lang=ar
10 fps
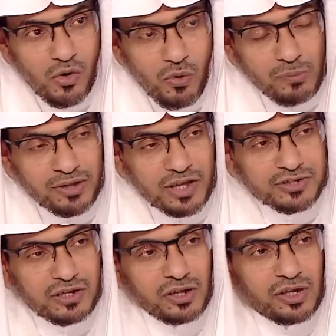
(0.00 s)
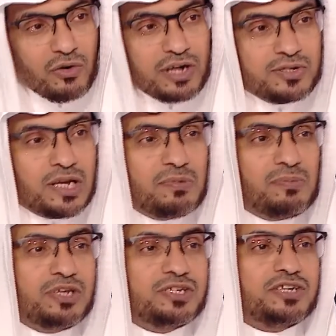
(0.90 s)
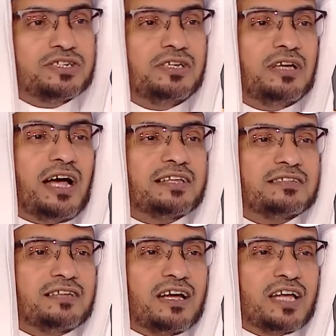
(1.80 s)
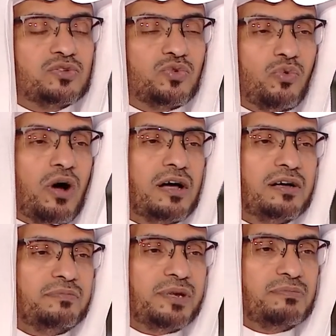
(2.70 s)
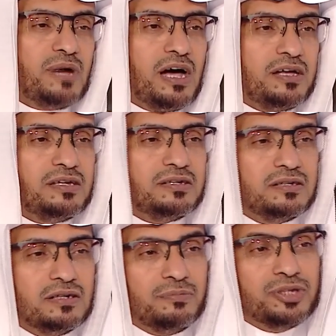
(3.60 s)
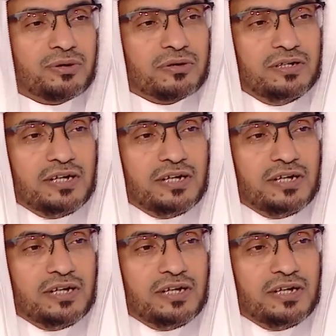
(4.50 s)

ومضى صلى الله عليه وسلم بالجيش حتى يدنو من ماء بدر